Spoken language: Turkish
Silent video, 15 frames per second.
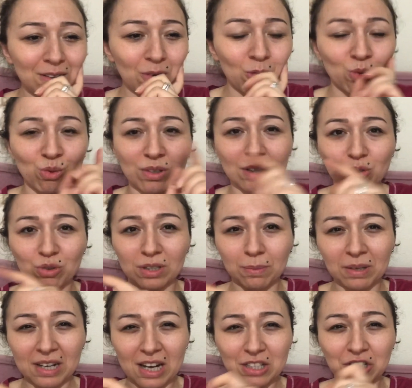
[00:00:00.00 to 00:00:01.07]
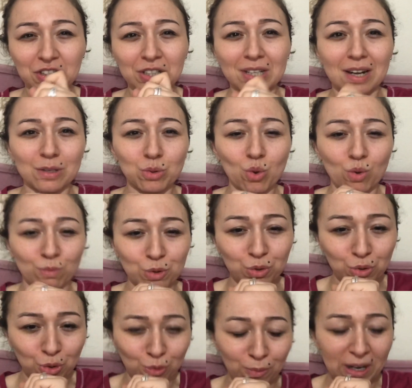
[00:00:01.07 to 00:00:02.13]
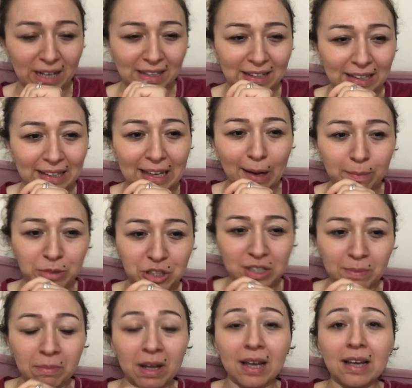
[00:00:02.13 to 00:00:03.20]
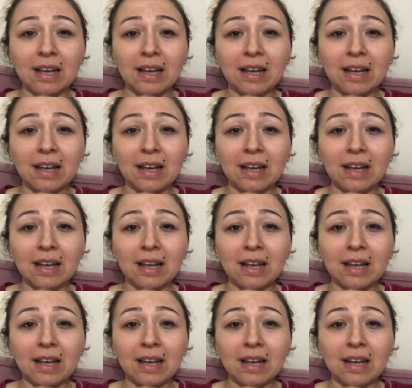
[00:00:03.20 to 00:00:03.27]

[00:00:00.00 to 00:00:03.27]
Onu da çünkü birkaç kişi daha sormuştu yorumlarda denk gelmiştim.